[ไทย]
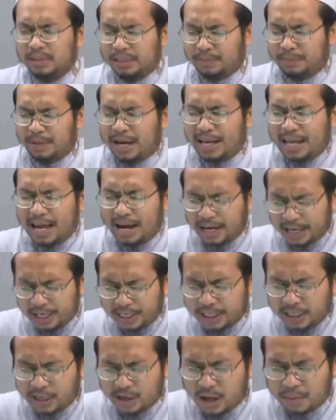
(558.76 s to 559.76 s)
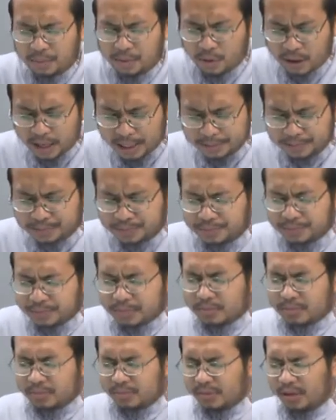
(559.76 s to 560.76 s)
มีอายะอื่นที่เราบอกว่า
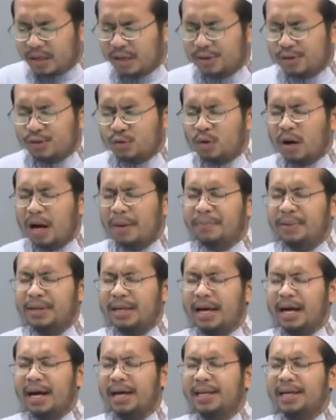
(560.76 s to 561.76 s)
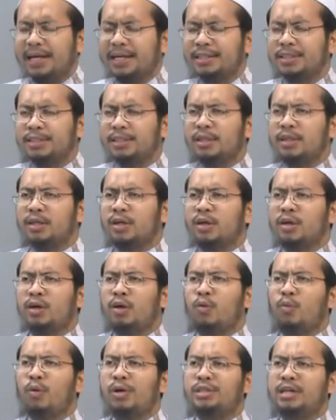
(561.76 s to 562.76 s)
สุรอัมบียะเนี่ย
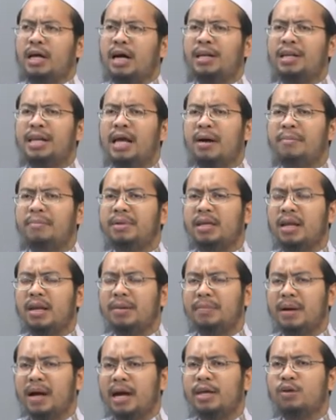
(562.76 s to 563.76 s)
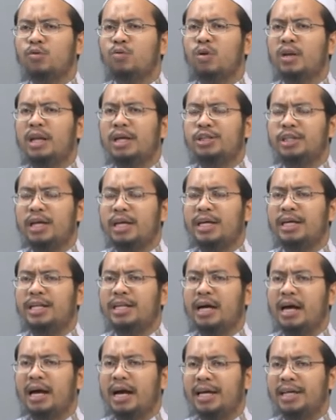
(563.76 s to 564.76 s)
วจันนามินัลมาอิกุลละชัยอิน
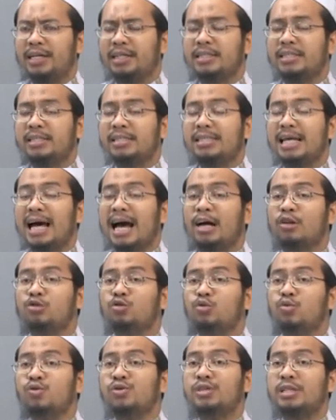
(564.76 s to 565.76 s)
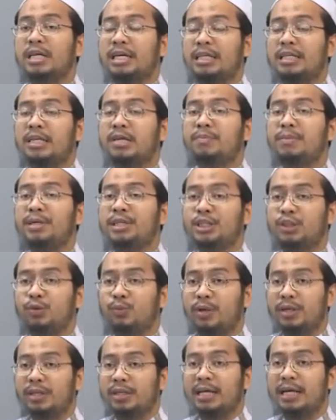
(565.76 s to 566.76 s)
ไฮสร้างทุกสิ่งที่มีชี
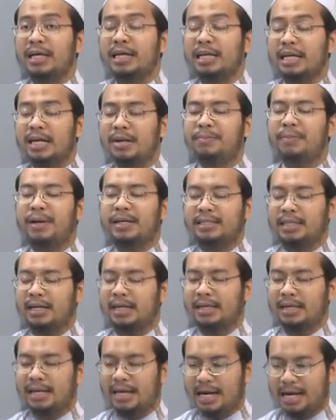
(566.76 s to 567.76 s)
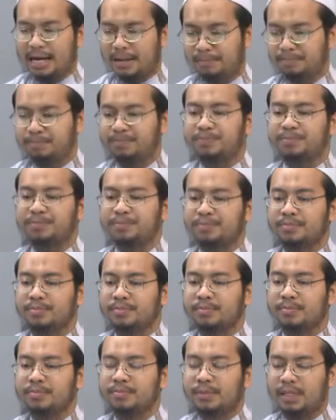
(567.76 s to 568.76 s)
วิตเนี่ยขึ้นมาจาก
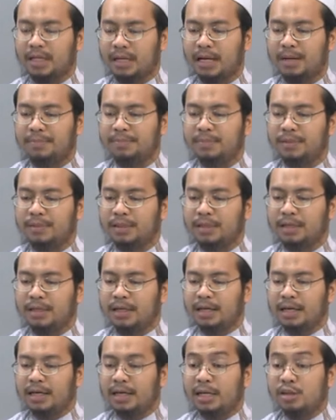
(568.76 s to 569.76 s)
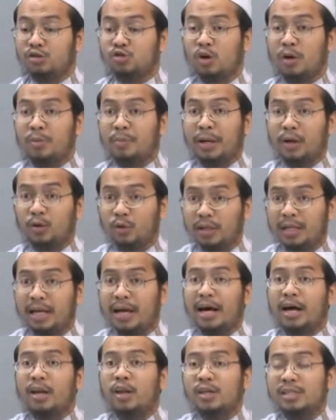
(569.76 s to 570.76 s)
น้ำนะครับในส่วนมนุษย์เนี่
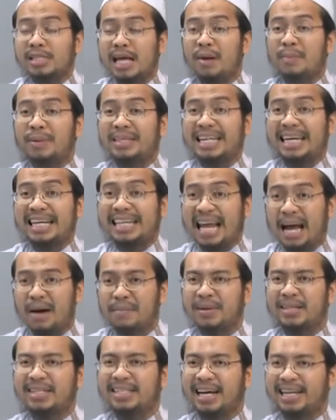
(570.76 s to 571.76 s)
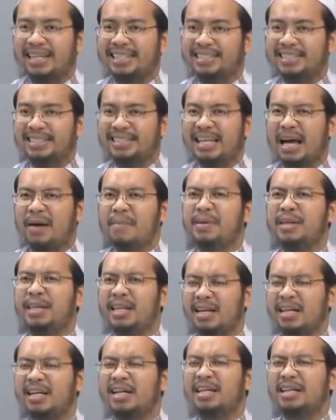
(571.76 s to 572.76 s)
ยเราสร้างมาจากน้ำเหมือนกัน น้ำที่
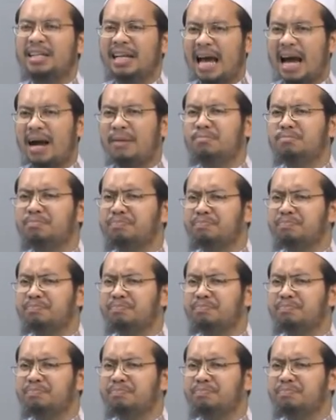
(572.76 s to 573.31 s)
นี้ก็คือน้ำ